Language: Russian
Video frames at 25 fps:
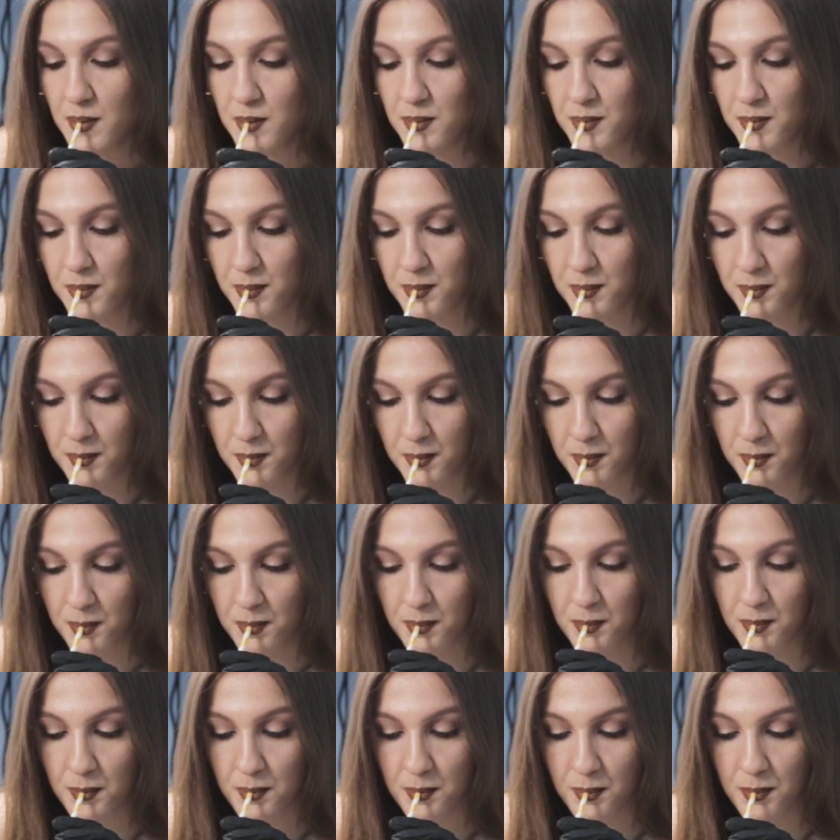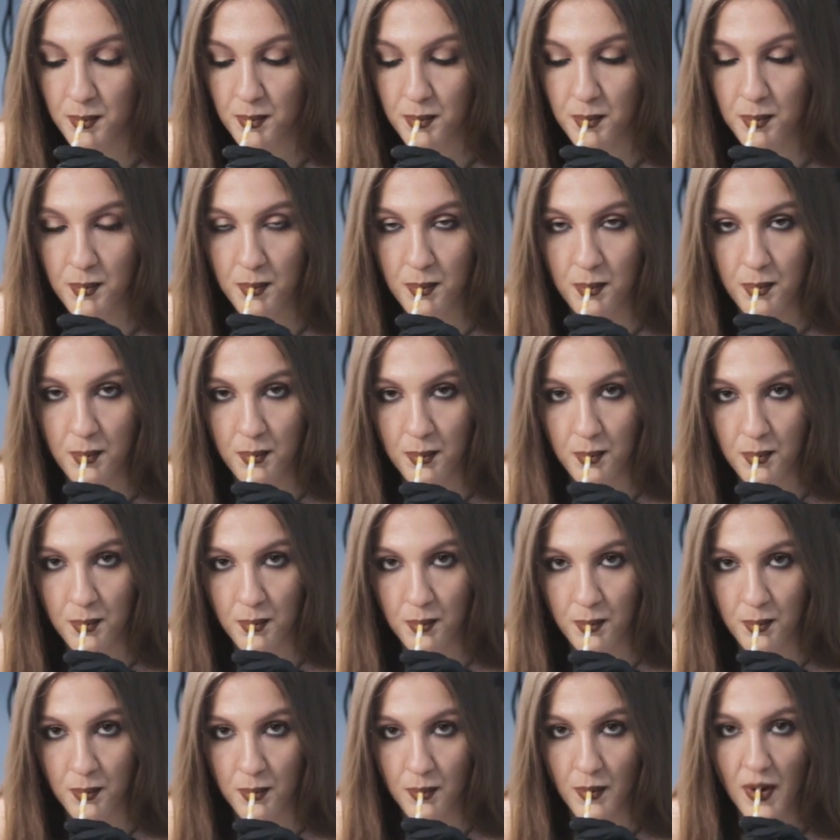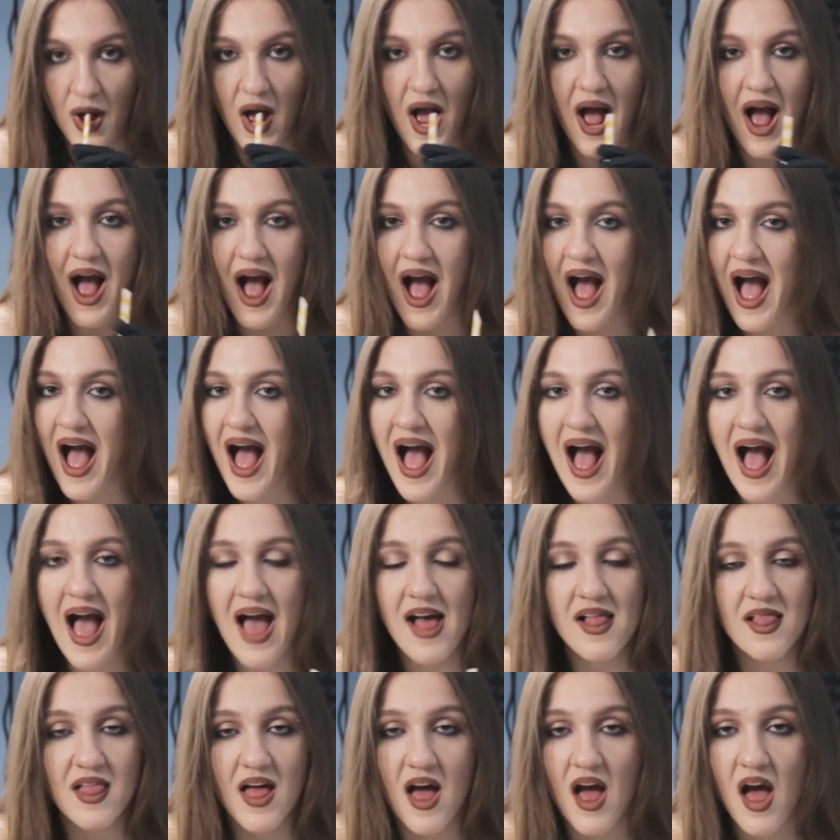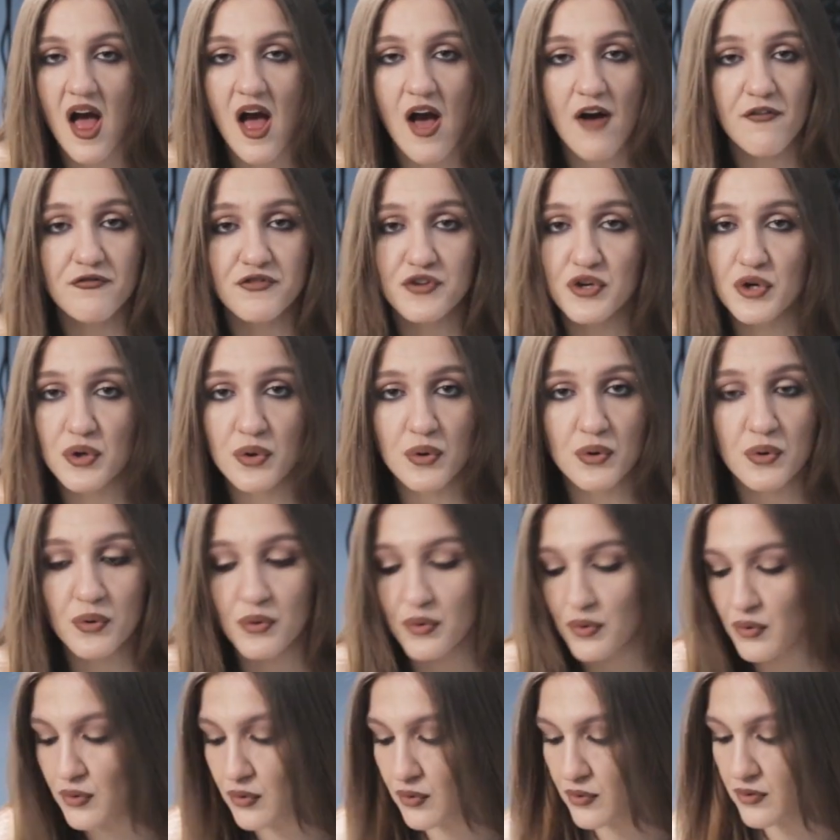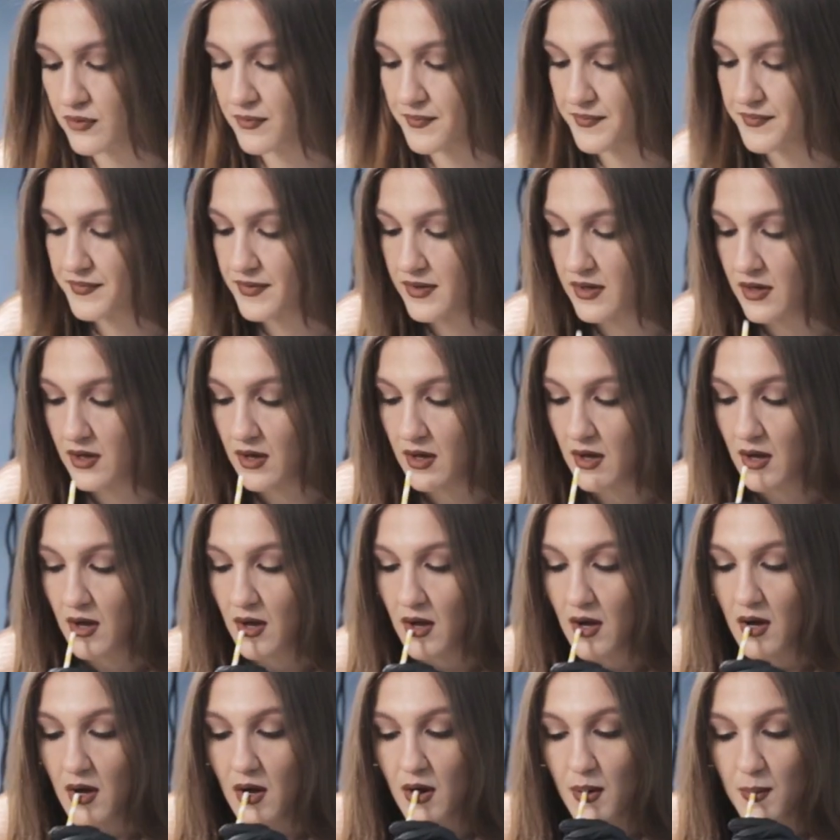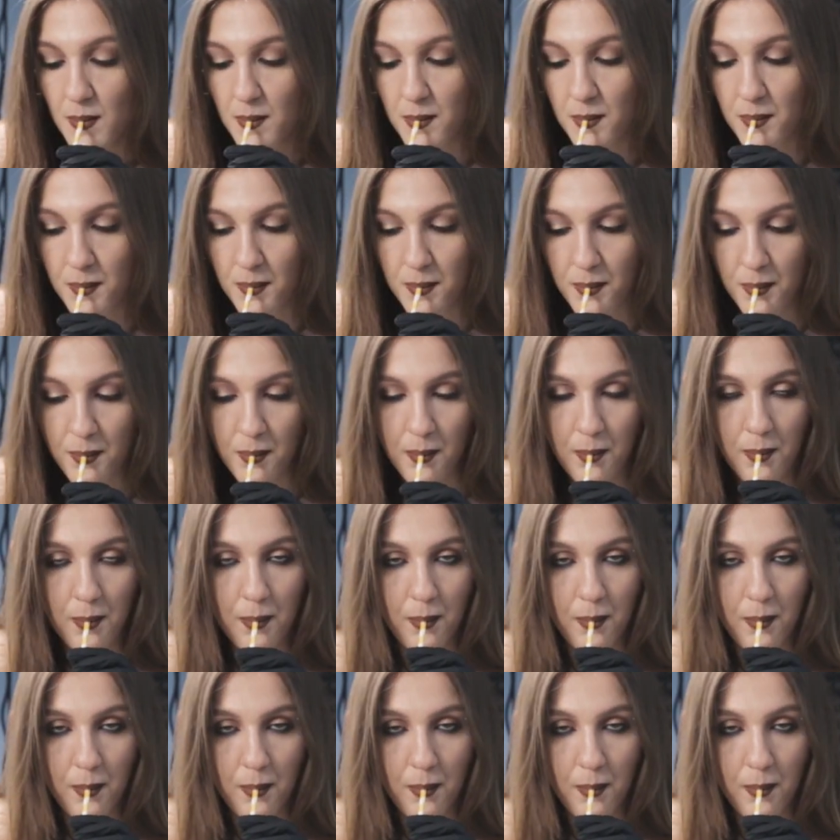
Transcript: Mm-hmm. I love you. Mm-hmm.